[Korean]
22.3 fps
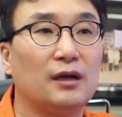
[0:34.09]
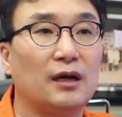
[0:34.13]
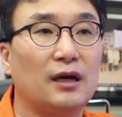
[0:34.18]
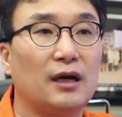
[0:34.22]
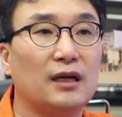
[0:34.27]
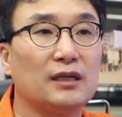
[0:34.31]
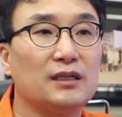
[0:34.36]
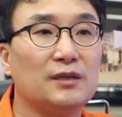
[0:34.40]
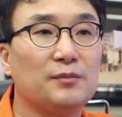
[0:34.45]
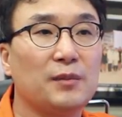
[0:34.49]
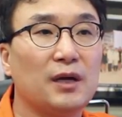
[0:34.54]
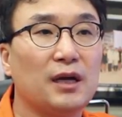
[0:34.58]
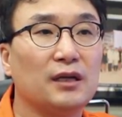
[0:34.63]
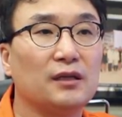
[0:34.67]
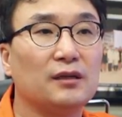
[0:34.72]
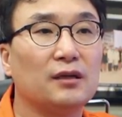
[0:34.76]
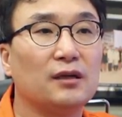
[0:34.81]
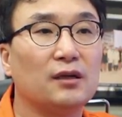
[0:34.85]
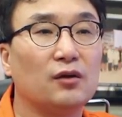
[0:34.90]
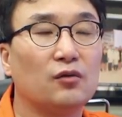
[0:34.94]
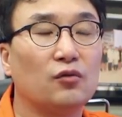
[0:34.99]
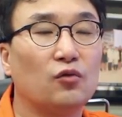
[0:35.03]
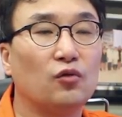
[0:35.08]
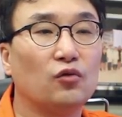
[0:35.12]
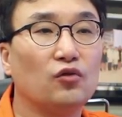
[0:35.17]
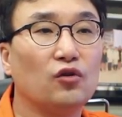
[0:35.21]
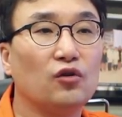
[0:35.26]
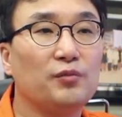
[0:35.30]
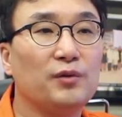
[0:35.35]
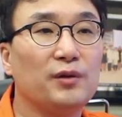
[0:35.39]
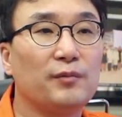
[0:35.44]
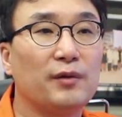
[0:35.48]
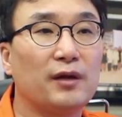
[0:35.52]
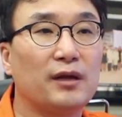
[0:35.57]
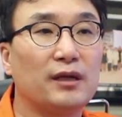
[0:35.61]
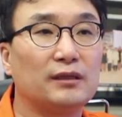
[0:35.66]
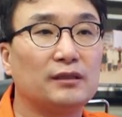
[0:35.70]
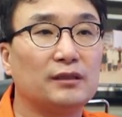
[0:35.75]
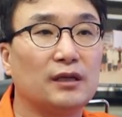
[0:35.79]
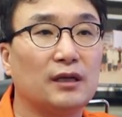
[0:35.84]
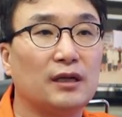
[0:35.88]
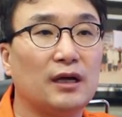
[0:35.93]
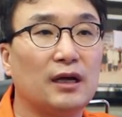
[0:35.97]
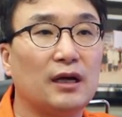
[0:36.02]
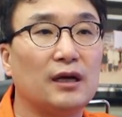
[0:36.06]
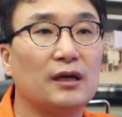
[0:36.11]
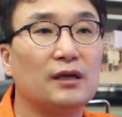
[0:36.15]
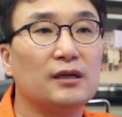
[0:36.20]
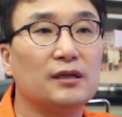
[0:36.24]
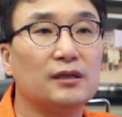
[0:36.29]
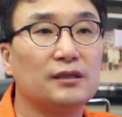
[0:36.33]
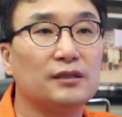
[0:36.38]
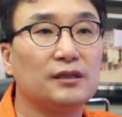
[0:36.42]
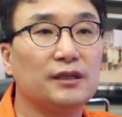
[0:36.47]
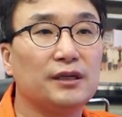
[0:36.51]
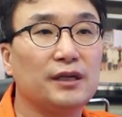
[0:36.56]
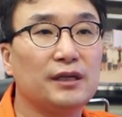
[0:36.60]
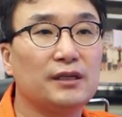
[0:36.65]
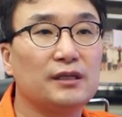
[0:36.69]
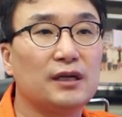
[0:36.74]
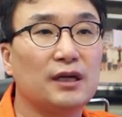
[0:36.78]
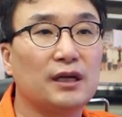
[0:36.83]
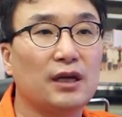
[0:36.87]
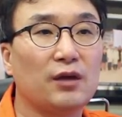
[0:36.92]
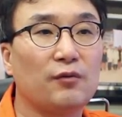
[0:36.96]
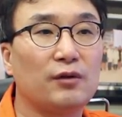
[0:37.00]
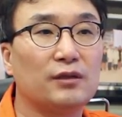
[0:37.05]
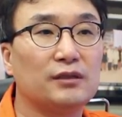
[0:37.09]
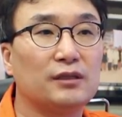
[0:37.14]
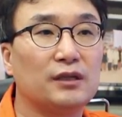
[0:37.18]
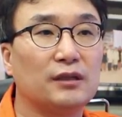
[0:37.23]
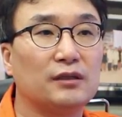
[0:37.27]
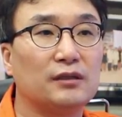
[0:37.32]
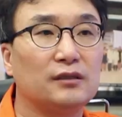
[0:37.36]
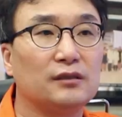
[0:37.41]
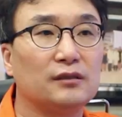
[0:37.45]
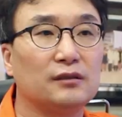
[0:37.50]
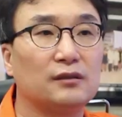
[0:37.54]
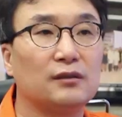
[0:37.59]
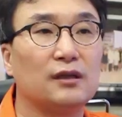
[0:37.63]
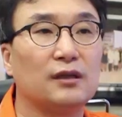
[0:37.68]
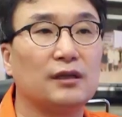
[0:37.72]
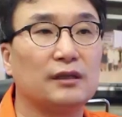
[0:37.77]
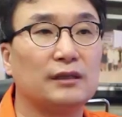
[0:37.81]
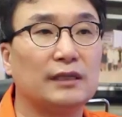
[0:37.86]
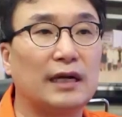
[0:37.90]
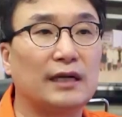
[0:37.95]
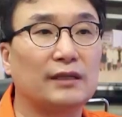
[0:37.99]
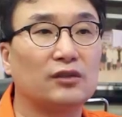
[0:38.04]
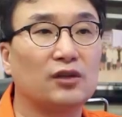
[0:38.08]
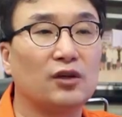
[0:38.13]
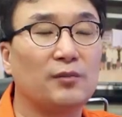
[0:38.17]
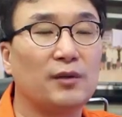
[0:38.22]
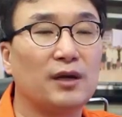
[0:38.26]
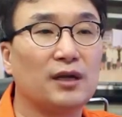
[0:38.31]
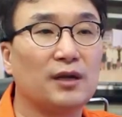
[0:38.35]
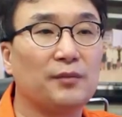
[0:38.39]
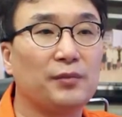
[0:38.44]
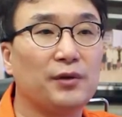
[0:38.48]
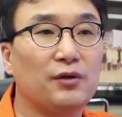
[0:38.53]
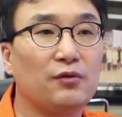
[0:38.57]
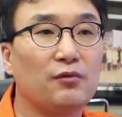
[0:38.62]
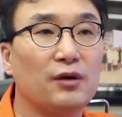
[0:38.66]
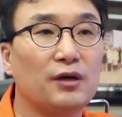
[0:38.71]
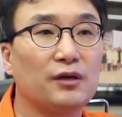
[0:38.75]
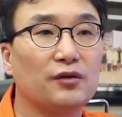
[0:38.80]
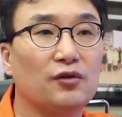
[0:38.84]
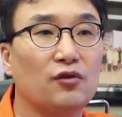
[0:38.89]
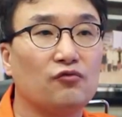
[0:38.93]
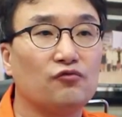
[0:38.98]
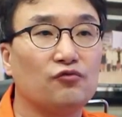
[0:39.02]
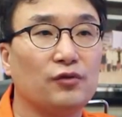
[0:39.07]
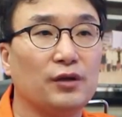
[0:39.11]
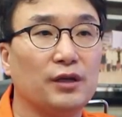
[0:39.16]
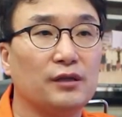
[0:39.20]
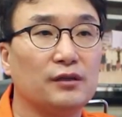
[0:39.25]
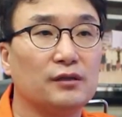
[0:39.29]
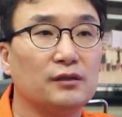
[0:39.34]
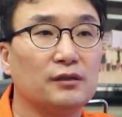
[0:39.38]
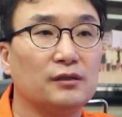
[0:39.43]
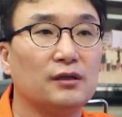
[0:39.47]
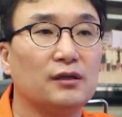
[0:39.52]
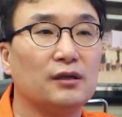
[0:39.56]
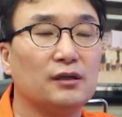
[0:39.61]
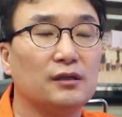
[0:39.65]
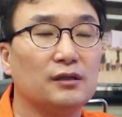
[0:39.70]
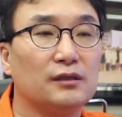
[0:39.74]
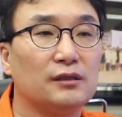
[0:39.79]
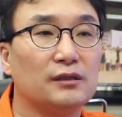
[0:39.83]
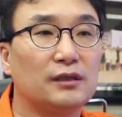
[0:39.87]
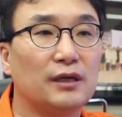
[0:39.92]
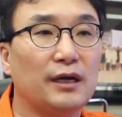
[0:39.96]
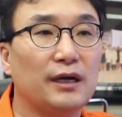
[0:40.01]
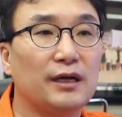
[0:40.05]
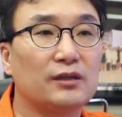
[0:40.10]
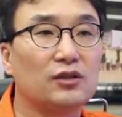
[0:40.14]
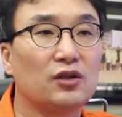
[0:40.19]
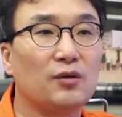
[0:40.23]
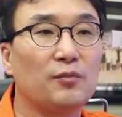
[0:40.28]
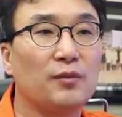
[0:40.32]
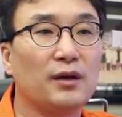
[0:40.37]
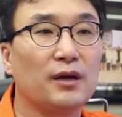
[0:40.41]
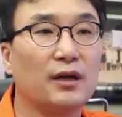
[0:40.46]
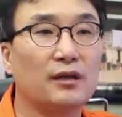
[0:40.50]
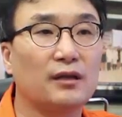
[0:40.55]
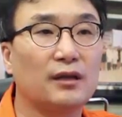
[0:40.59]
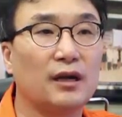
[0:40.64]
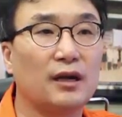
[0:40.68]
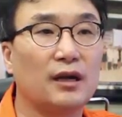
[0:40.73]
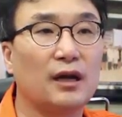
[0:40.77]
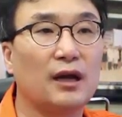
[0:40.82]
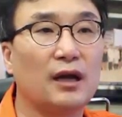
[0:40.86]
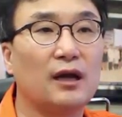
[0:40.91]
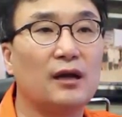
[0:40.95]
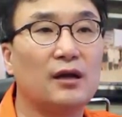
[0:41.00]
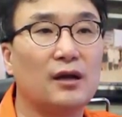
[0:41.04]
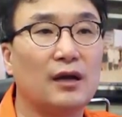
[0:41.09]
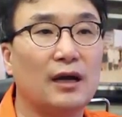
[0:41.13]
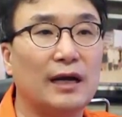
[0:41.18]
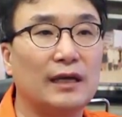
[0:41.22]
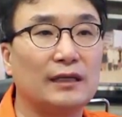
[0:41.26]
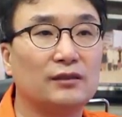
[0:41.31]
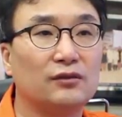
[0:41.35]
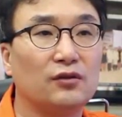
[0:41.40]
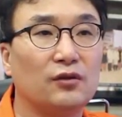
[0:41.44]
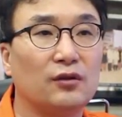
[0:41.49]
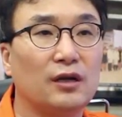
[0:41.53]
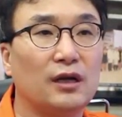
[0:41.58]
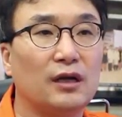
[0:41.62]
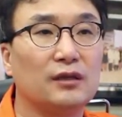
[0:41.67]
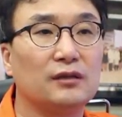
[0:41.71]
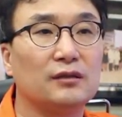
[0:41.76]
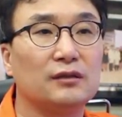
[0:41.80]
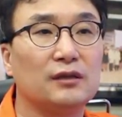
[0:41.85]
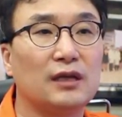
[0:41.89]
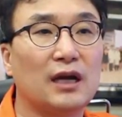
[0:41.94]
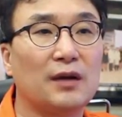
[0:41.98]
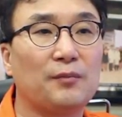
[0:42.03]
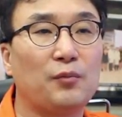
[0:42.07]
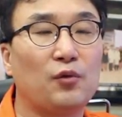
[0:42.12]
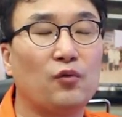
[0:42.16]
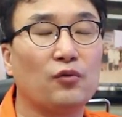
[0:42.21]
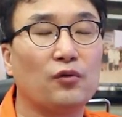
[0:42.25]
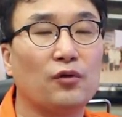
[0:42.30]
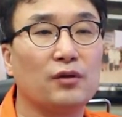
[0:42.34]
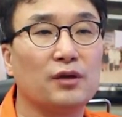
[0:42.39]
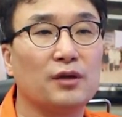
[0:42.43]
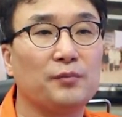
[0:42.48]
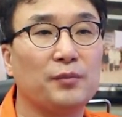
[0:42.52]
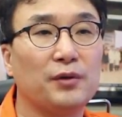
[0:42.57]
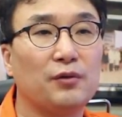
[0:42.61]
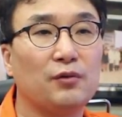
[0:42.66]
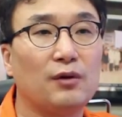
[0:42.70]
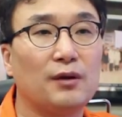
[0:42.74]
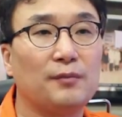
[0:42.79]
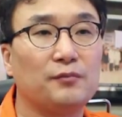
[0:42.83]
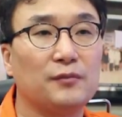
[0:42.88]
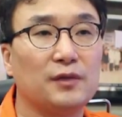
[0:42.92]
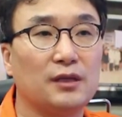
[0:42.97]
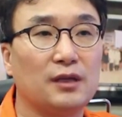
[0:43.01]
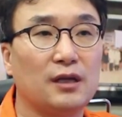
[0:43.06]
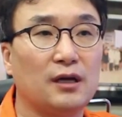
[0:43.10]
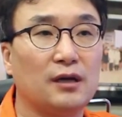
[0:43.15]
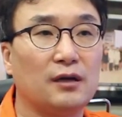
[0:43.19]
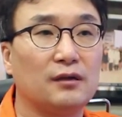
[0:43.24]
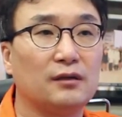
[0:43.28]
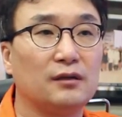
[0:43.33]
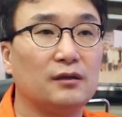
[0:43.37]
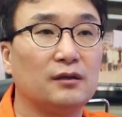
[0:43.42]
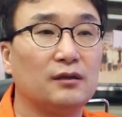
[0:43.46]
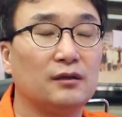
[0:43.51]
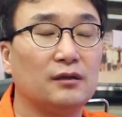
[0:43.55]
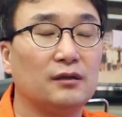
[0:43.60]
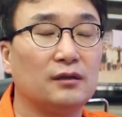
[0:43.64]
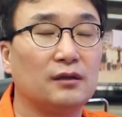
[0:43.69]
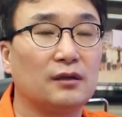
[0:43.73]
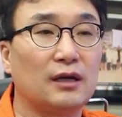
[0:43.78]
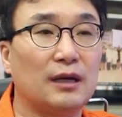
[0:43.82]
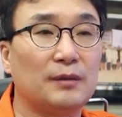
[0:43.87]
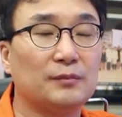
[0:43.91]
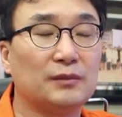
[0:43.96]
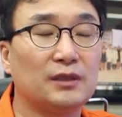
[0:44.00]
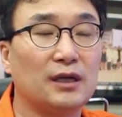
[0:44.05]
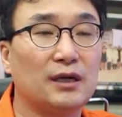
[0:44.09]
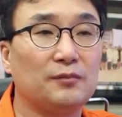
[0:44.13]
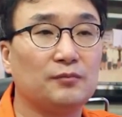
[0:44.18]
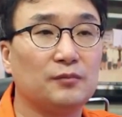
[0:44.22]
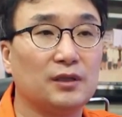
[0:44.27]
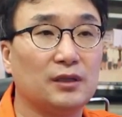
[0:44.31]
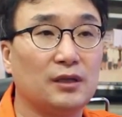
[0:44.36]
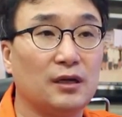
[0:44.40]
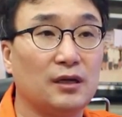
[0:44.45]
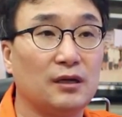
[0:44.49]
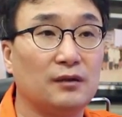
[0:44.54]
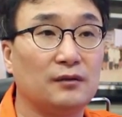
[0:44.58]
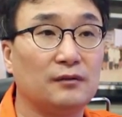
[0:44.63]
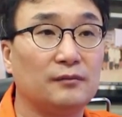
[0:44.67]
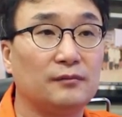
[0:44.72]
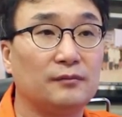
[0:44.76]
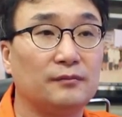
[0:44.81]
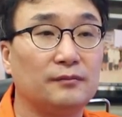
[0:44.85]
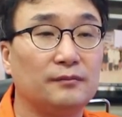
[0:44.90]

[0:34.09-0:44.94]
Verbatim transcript: 하지만 고도비만 환자나 식이장애 환자 등 약 처방이 필요한 경우에는 의사의 처방에 따라 안전한 약 복용이 필요합니다. 감사합니다.